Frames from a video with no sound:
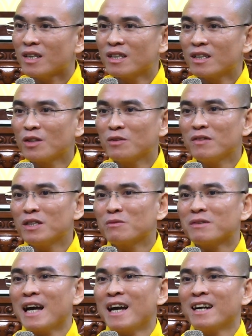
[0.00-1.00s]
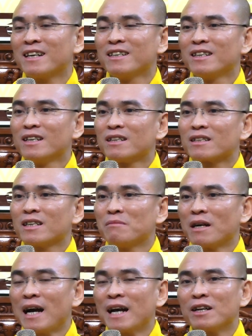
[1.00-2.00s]
Đối với chúng ta, khi mà
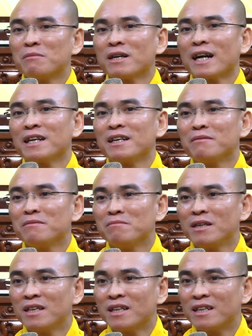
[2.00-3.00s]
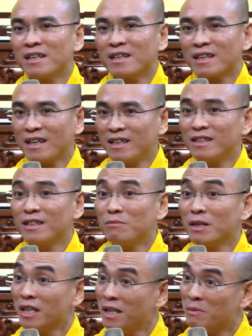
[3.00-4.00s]
ai đó mà gây đến mình đó, là cái người đó
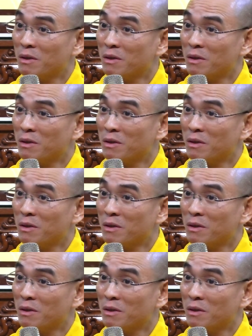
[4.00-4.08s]
mình ghim